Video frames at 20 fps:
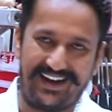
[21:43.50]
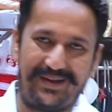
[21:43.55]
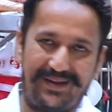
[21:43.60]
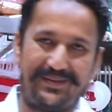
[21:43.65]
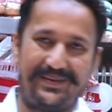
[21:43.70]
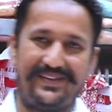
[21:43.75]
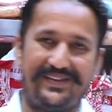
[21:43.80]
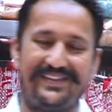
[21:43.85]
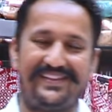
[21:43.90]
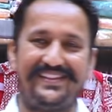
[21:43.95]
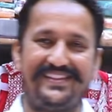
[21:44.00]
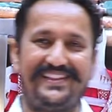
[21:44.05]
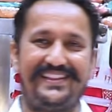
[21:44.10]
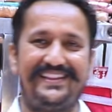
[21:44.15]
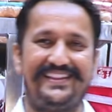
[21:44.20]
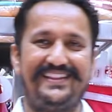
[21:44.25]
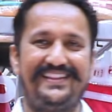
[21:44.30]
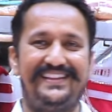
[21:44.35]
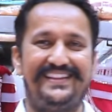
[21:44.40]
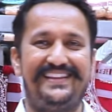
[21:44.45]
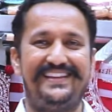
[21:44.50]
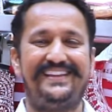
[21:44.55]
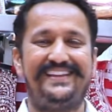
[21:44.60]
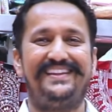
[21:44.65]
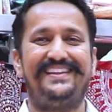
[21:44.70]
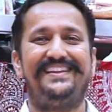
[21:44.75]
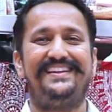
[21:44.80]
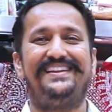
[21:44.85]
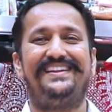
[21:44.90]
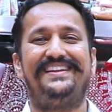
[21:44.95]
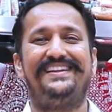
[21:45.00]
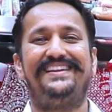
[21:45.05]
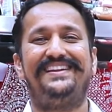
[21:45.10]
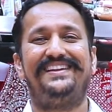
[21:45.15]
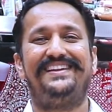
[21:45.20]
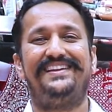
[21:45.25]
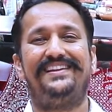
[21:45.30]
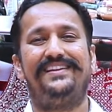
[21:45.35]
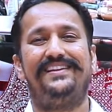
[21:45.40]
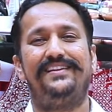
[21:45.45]
और अगर विवस अगर शॉप विजिट
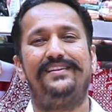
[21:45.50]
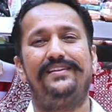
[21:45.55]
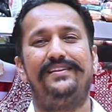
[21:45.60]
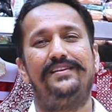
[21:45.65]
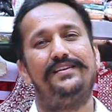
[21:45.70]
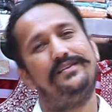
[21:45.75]
करता है